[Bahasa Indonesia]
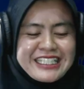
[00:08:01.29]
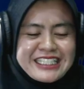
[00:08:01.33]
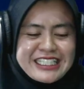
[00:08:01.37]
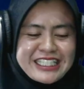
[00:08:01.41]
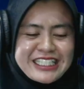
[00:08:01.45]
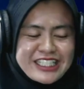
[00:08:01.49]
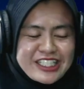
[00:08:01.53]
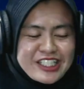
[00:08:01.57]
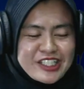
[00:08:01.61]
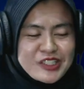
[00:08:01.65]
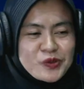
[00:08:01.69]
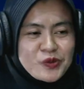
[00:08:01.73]
yang
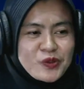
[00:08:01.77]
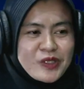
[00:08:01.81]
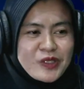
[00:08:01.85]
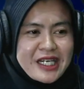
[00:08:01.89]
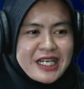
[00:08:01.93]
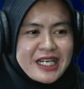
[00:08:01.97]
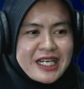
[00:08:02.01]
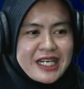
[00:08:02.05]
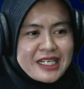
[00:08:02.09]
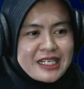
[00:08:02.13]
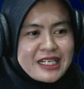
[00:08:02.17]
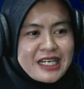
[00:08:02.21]
kedua
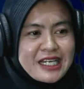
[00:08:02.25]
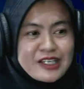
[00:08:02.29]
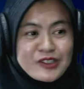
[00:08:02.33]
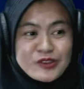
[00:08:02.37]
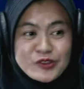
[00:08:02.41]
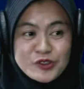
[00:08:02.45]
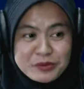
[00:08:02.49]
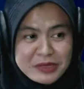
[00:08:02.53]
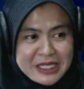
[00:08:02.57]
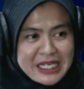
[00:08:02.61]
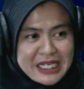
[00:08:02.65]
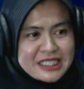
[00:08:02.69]
ada anggur
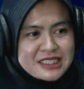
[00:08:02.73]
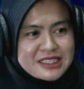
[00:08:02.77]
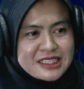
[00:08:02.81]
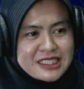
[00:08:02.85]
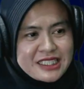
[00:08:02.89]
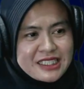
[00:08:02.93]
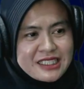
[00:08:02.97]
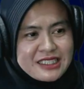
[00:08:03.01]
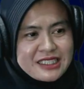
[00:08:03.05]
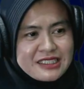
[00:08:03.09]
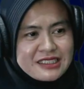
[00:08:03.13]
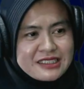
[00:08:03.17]

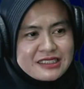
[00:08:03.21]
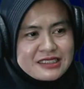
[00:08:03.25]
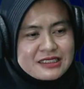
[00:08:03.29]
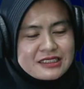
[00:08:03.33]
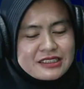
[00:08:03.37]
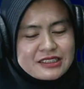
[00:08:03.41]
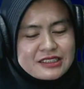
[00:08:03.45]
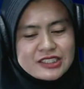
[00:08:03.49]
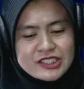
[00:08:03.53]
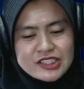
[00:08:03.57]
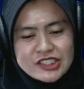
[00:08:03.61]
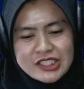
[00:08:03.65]
Brazil
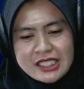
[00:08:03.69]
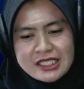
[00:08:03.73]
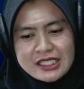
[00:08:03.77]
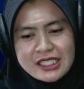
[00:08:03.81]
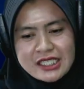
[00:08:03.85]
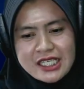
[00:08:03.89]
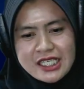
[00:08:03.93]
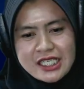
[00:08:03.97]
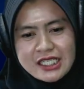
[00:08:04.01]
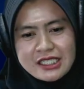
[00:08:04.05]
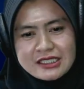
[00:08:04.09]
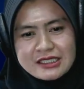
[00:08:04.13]
di
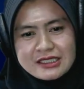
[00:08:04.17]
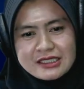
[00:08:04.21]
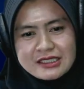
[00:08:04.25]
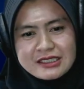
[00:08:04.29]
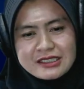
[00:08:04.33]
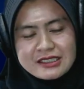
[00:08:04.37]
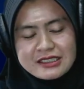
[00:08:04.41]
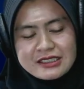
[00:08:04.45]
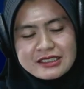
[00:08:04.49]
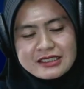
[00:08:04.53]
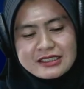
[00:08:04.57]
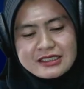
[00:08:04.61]
sana
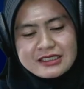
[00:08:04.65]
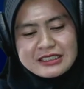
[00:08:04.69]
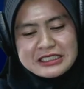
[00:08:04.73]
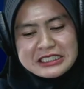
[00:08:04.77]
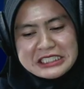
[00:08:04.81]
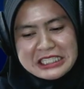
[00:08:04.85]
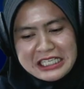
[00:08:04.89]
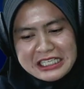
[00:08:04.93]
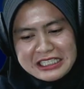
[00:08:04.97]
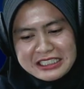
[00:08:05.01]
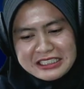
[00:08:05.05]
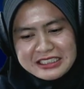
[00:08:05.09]
Uh,
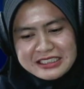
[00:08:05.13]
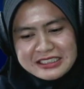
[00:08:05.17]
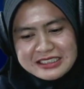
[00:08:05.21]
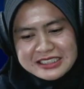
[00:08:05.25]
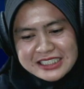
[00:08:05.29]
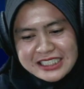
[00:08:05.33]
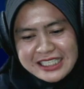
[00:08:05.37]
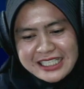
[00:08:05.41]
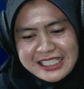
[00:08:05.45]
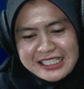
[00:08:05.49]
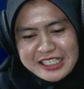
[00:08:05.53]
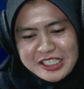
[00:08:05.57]
yang
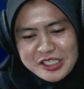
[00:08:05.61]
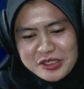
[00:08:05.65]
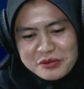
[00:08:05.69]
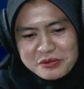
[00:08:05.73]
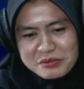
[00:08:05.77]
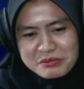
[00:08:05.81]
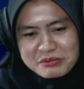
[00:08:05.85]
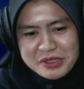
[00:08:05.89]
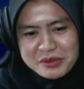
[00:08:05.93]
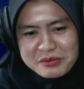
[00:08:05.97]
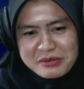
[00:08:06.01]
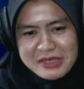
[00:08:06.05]
sekarang
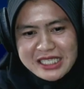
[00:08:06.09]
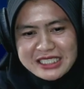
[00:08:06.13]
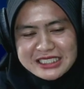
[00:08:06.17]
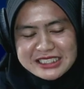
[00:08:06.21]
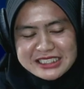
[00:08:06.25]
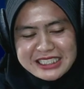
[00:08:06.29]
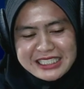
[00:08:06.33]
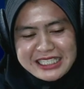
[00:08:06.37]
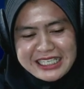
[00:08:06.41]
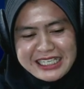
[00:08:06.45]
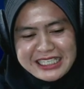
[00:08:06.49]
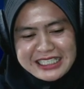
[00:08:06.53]
memang
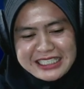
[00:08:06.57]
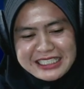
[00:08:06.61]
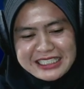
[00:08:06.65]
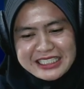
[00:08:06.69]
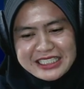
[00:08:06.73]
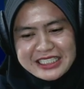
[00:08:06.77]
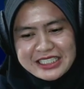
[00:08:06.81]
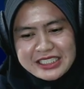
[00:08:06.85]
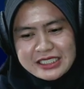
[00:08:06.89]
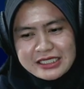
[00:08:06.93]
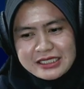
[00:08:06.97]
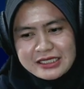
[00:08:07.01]
sedang
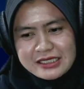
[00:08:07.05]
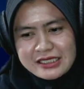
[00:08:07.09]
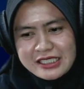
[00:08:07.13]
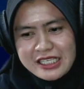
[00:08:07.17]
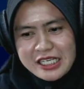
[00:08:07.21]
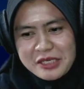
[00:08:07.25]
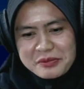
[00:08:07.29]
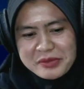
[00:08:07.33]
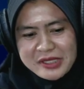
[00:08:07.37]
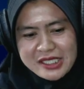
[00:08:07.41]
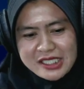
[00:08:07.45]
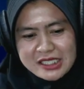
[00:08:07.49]

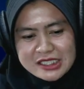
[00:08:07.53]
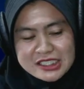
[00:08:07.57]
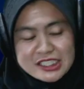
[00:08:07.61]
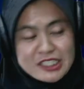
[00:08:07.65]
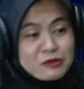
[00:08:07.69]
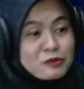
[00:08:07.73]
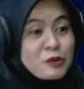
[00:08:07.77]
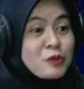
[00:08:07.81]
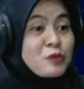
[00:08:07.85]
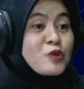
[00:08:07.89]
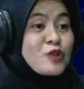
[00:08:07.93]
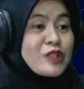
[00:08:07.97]
apa ya sedang
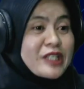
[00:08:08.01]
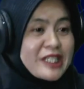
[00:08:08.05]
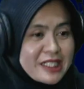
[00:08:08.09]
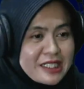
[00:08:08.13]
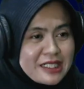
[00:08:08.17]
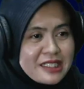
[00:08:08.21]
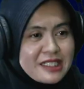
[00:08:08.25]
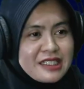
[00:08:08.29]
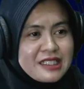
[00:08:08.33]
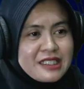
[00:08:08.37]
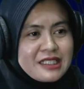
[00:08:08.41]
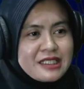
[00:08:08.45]
populer
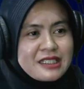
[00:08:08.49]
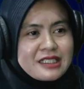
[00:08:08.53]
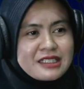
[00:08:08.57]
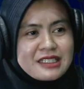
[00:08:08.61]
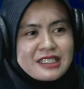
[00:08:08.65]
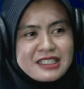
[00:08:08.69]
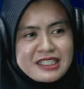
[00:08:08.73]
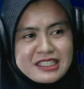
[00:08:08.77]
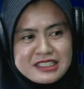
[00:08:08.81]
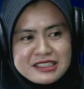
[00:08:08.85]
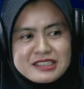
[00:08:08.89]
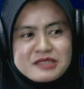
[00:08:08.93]
dan
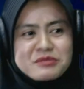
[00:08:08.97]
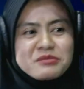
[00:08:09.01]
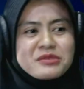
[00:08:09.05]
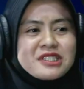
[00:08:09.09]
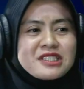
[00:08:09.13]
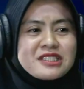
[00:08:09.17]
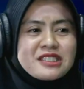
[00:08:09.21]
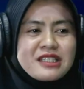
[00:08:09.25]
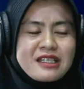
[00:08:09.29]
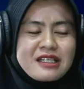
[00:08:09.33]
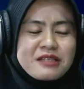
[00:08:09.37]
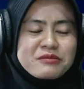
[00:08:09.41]
nanti
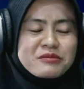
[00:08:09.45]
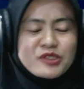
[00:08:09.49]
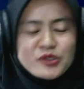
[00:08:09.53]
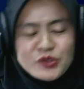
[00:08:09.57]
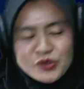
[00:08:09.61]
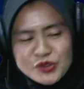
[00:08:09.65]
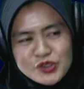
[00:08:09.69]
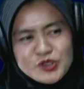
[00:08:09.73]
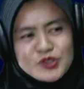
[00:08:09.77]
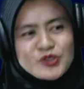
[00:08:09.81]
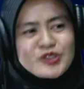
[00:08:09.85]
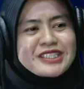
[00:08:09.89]
bisa
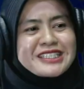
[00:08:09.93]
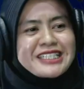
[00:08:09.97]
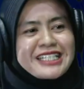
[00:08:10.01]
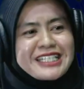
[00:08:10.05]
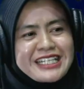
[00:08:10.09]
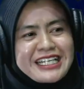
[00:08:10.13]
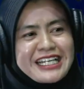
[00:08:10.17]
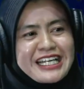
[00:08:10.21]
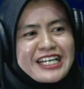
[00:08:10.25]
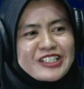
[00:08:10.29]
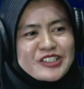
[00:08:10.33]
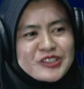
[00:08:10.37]
berkunjung ke sana
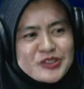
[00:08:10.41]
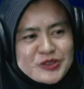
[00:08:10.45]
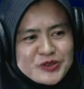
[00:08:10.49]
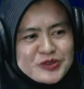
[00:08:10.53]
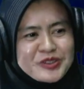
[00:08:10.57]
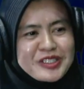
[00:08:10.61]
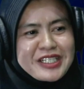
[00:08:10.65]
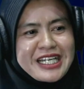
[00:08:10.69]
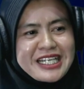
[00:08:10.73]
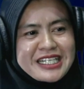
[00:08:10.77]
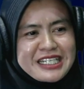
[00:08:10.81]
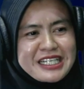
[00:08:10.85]
langsung.
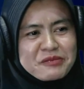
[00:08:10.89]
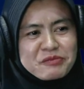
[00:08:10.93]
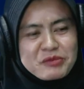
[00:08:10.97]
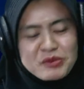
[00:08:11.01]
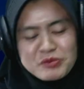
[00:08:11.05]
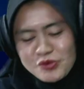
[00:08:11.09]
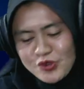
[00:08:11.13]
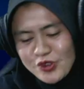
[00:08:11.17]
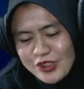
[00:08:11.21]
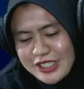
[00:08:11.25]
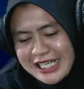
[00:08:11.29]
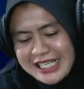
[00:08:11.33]
Ada
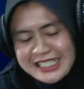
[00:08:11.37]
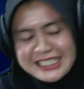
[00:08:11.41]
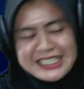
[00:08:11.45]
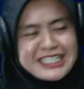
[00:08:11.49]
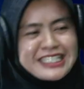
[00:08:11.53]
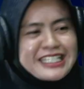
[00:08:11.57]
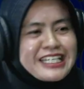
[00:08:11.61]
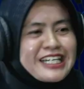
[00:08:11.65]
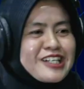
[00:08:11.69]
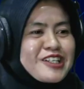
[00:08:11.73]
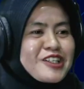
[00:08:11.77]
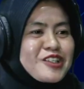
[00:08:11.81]
pemudanya Boleh.
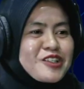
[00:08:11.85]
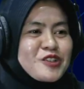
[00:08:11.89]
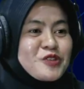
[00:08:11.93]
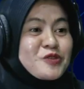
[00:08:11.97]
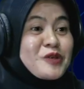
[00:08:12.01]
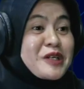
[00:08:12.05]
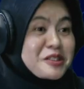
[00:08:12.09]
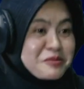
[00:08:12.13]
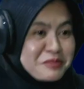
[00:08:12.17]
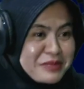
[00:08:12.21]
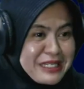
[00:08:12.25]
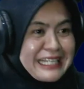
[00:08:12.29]
yang
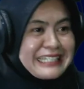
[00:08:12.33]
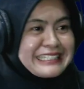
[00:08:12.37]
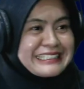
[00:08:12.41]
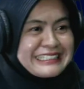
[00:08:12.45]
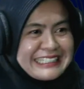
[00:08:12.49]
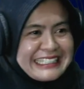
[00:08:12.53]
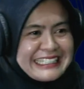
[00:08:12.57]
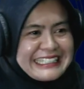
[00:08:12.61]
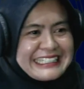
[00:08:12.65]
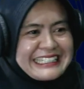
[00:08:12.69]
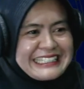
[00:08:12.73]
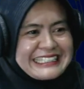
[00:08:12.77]
luar biasa
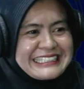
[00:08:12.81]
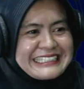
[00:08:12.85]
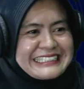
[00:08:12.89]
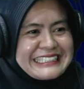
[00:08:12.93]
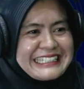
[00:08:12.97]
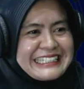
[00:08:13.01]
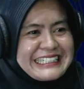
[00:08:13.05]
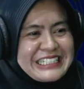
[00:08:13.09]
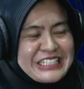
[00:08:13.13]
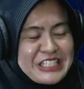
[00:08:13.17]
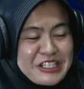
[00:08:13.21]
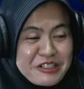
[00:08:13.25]
ya Wah, di
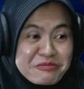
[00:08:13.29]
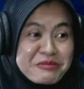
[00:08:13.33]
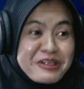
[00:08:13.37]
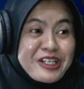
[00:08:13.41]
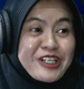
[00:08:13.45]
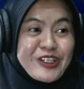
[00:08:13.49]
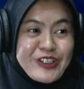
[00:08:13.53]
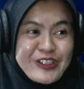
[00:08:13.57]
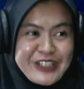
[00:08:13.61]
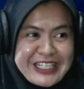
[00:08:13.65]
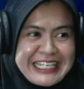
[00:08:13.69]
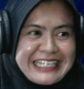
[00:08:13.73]
sana yang biasa.
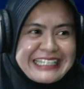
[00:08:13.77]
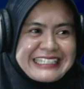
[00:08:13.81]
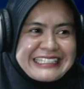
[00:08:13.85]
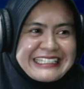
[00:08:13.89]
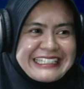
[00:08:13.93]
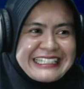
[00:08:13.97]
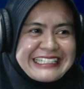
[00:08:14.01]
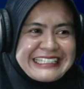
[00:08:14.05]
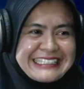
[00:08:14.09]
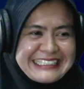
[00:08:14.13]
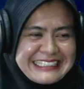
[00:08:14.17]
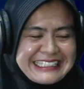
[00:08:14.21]
mengelolanya.
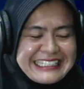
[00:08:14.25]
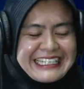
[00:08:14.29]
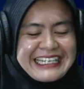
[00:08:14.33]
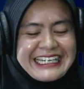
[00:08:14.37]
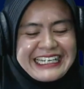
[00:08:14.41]
Iya.